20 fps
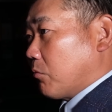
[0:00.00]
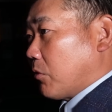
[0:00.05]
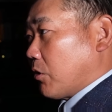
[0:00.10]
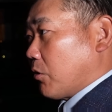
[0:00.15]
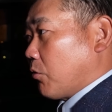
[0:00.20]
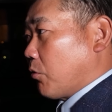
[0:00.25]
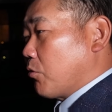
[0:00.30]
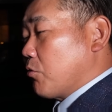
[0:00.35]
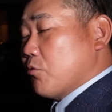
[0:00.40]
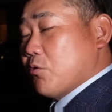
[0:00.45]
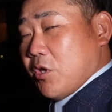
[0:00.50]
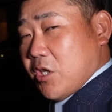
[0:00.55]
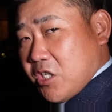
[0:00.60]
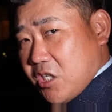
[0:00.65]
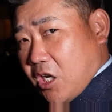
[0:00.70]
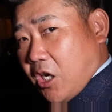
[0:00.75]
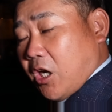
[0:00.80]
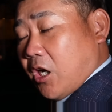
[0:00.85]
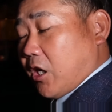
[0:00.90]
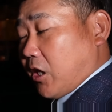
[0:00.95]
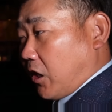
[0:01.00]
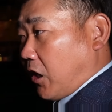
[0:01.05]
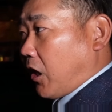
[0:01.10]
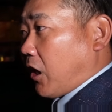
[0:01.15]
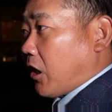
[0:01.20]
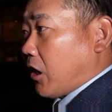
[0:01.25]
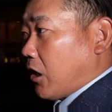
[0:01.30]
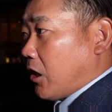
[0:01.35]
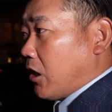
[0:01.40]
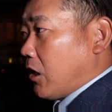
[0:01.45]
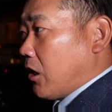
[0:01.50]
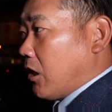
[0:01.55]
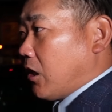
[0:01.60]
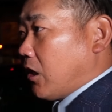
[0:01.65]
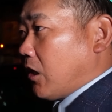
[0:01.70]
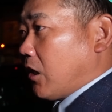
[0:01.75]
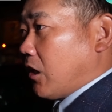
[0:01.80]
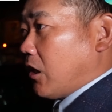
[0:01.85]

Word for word: はいまあ、余裕でしたからねそうっすよね